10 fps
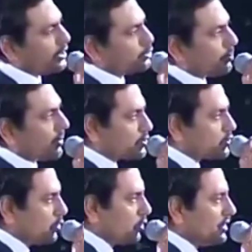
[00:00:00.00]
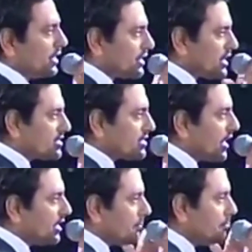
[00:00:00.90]
कल नहीं तो परसों या दस
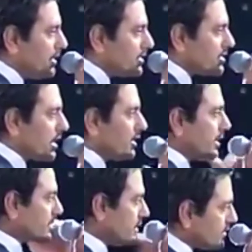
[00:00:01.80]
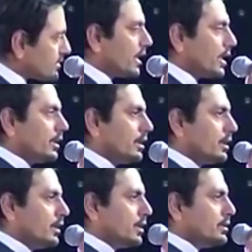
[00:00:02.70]
साल या बीस साल या तीस साल
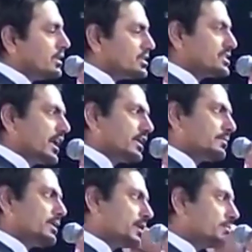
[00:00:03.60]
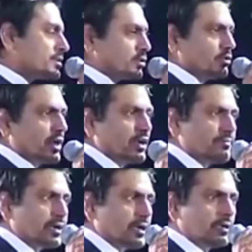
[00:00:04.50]
तीस साल के बाद नंबर जरूर
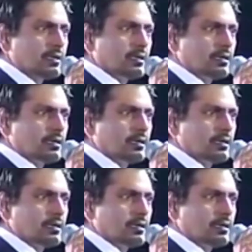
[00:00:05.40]
आएगा मेरा